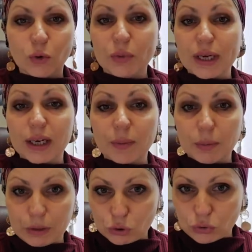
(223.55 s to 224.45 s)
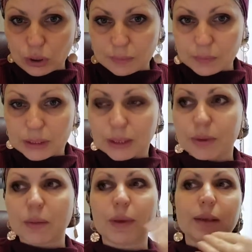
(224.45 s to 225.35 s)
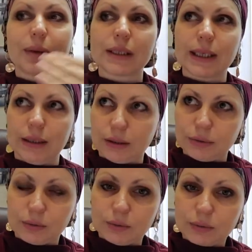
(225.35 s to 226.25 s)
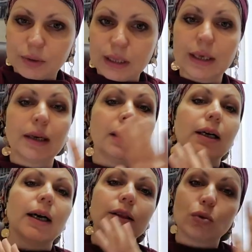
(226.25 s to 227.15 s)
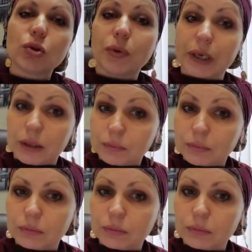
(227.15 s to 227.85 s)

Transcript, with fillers: У меня, например, в школе 75% это успех.